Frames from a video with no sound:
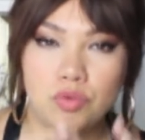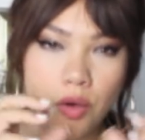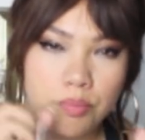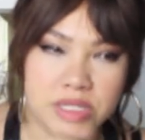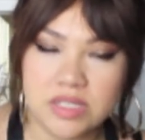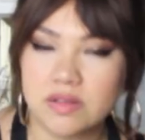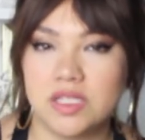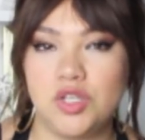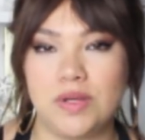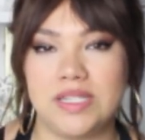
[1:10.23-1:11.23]
en mise en
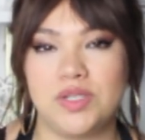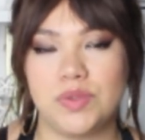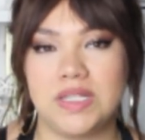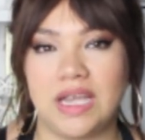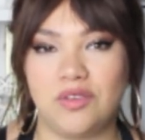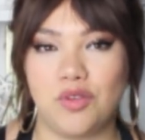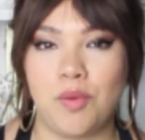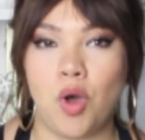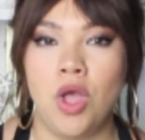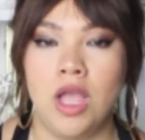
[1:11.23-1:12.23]
situation
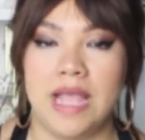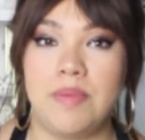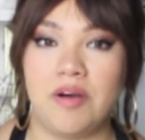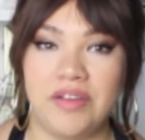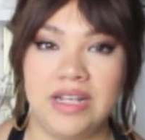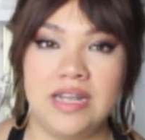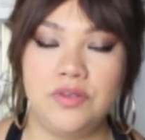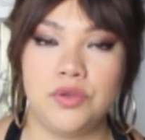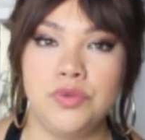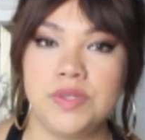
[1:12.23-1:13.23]
directement et ben en fait les
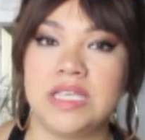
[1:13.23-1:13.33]
tenues,